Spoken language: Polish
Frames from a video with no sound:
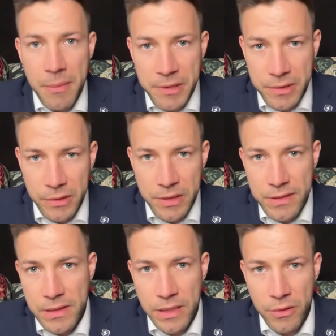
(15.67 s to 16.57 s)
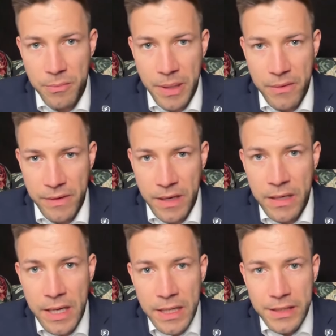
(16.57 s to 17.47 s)
działamy zgodnie z literą prawa,
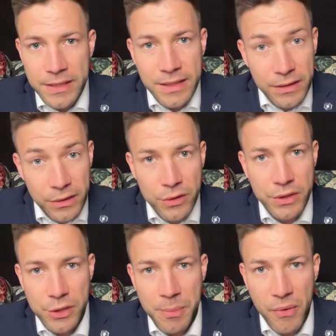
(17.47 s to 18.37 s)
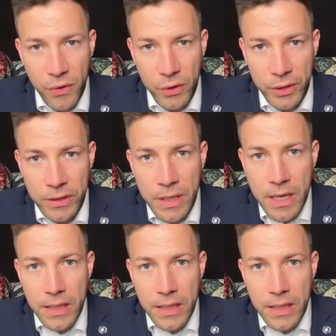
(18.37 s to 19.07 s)
niestety dosyć powoli.